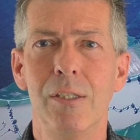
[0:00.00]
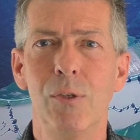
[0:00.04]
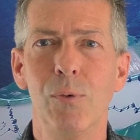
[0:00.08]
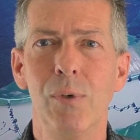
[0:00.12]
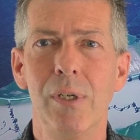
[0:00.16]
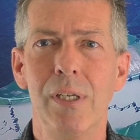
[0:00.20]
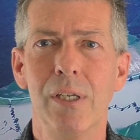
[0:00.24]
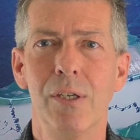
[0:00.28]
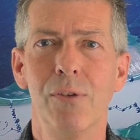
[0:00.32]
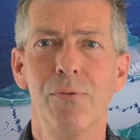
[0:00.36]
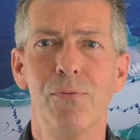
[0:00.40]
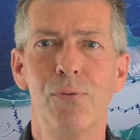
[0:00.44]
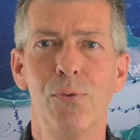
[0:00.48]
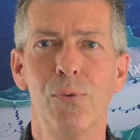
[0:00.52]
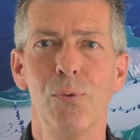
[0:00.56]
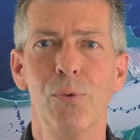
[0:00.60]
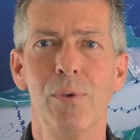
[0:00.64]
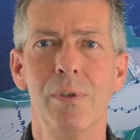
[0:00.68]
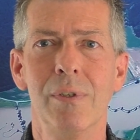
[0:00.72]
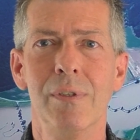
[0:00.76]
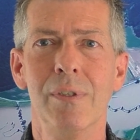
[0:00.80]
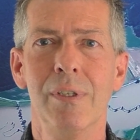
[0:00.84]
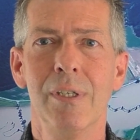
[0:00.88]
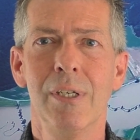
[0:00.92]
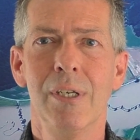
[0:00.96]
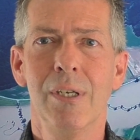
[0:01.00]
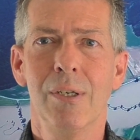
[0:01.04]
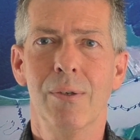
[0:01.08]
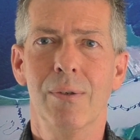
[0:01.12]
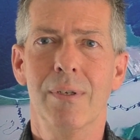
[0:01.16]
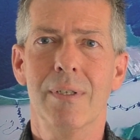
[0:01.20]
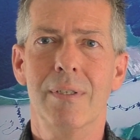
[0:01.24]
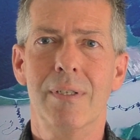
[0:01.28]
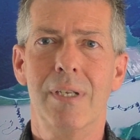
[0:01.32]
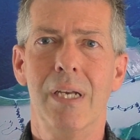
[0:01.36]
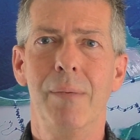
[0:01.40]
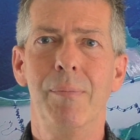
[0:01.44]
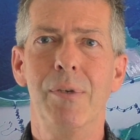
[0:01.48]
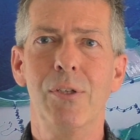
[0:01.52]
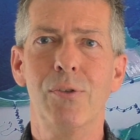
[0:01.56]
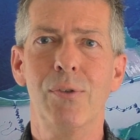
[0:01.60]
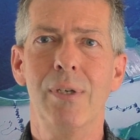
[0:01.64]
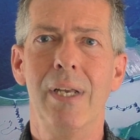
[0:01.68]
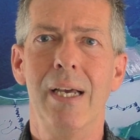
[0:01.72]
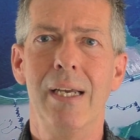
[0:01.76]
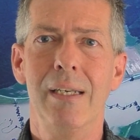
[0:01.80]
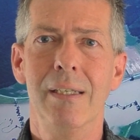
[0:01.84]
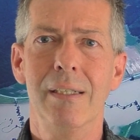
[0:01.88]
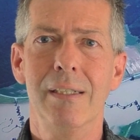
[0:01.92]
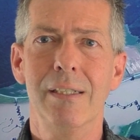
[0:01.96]
Juli geflogen und es gab ja
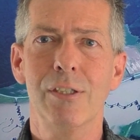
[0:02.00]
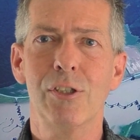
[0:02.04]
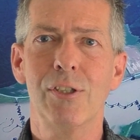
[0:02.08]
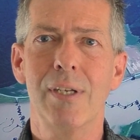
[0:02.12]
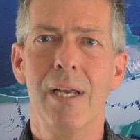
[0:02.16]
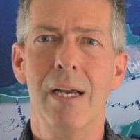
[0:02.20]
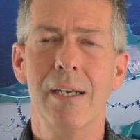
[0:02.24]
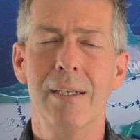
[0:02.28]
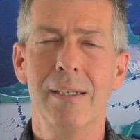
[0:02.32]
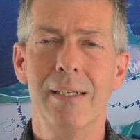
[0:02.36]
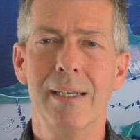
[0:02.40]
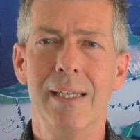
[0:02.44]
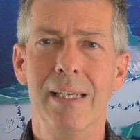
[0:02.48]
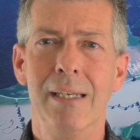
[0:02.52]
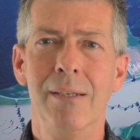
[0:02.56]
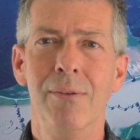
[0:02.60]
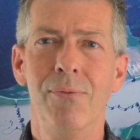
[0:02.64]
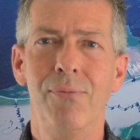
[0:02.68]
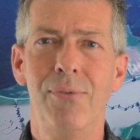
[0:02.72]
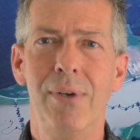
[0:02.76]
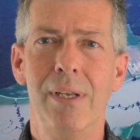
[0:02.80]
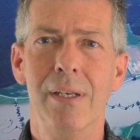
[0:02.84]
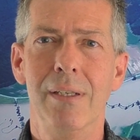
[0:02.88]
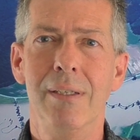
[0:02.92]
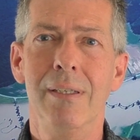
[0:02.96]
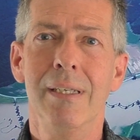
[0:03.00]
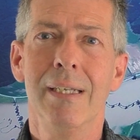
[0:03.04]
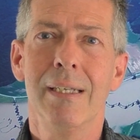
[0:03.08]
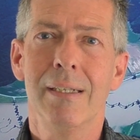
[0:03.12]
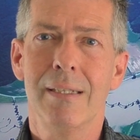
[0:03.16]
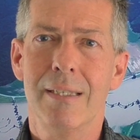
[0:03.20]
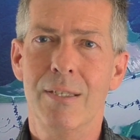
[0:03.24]
schon einige starke Regenfälle.